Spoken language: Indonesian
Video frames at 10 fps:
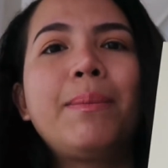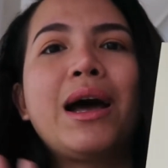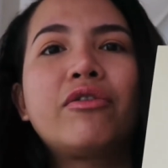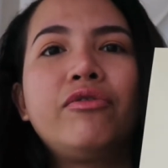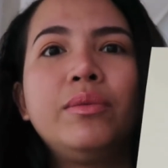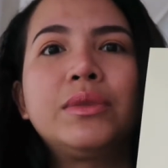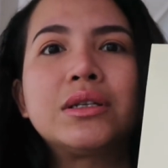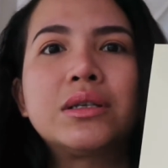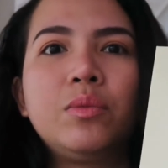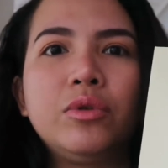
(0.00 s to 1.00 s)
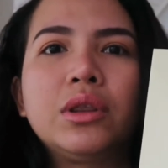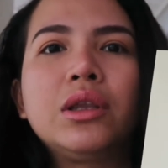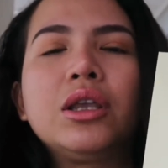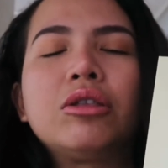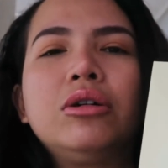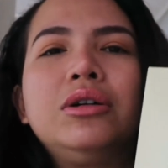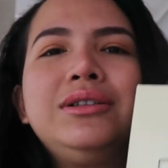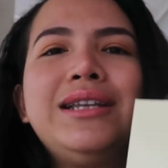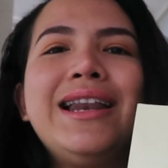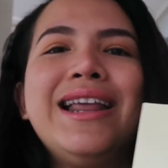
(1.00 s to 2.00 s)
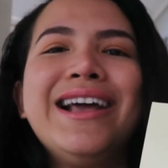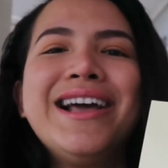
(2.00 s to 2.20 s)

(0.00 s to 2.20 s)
parfum tersebut gitu dan